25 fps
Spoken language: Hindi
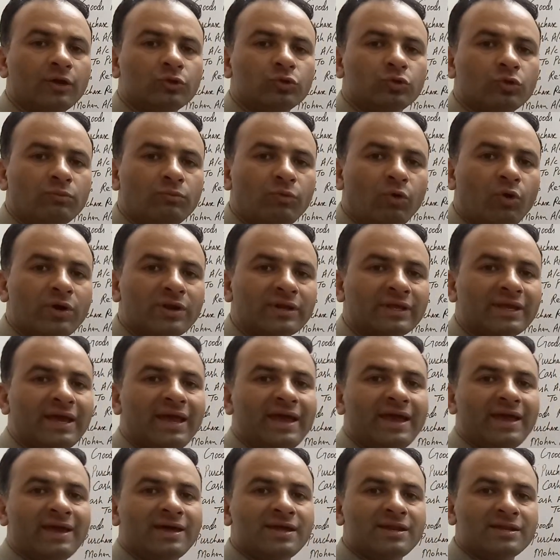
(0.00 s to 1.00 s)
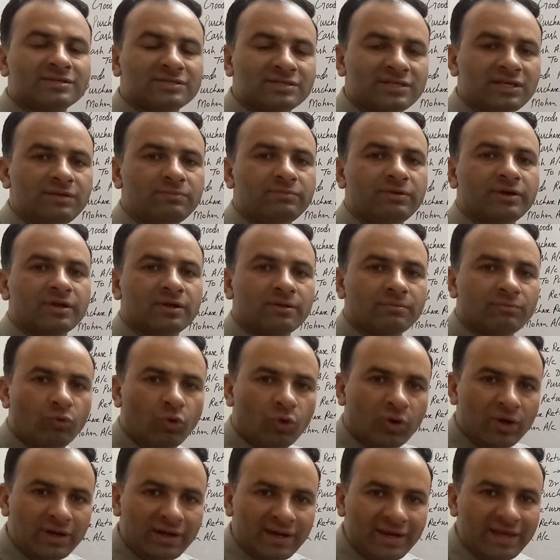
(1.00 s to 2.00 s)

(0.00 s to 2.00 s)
तो मोहन क्या है रिसीवर मोहन